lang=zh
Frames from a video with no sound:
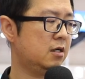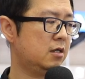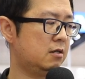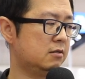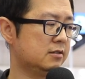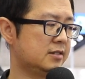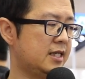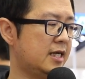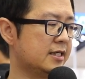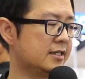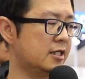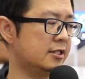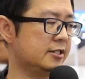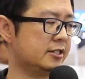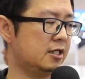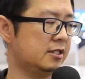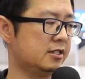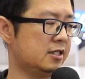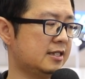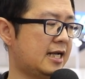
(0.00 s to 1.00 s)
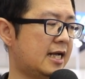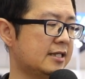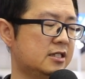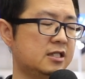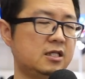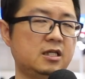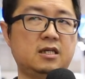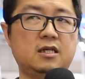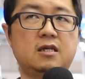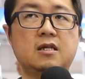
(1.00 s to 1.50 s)
哦，跟它更甚者，它
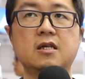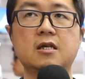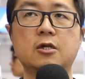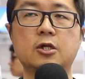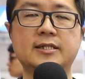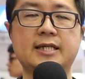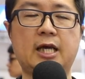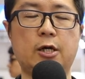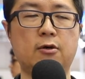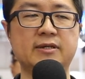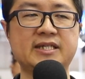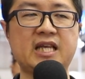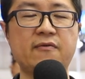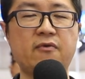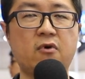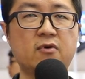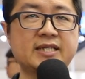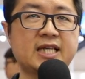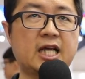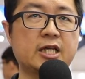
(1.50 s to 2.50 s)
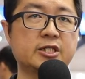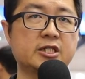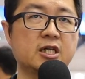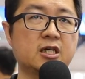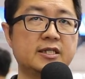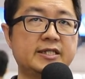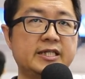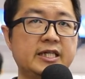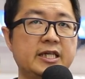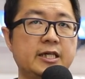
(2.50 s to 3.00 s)
是采用三风扇
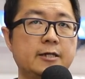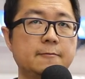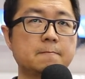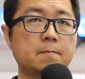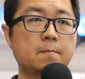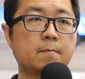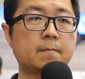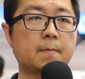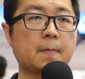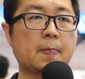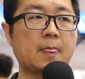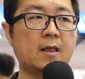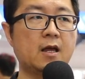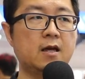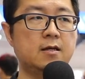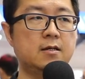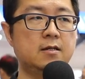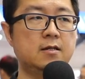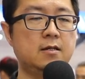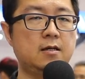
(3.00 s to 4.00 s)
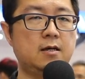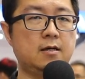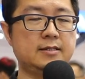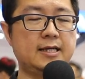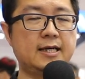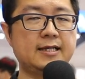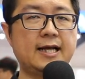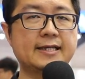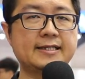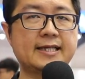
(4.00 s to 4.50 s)
设计，哦，
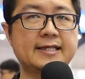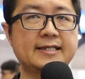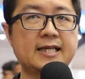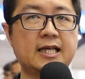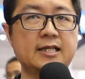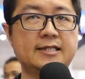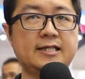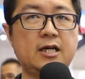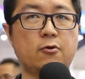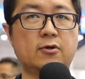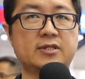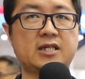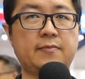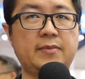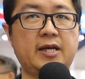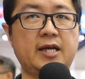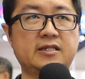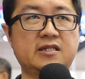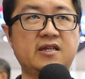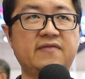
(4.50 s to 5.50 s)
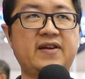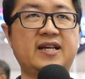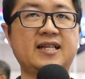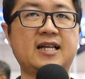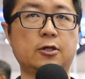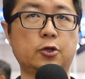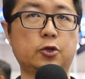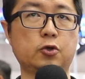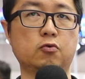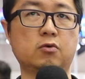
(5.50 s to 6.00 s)
那它在散热效果上面也是非
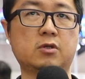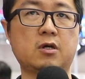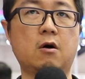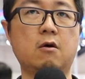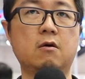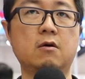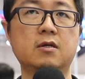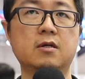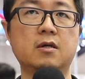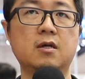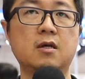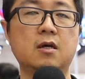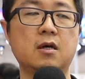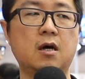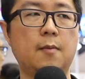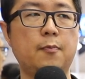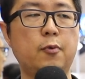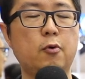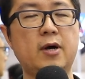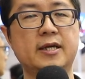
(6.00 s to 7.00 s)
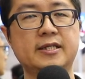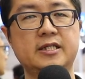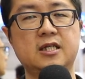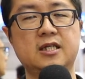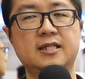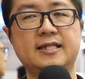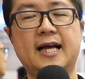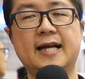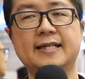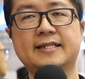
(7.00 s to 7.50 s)
常的足够。哦，不管
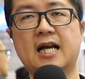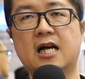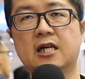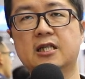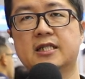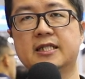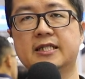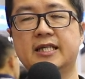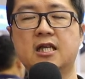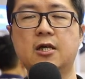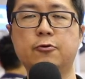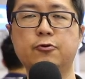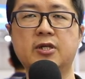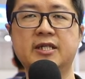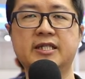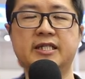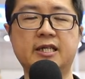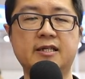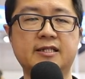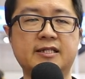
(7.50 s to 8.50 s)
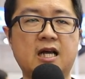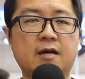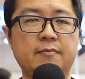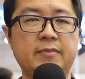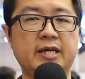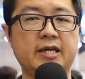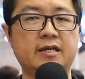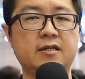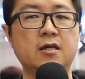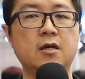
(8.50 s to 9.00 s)
是在长时间的运行上
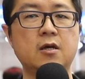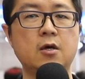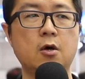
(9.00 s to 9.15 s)
面，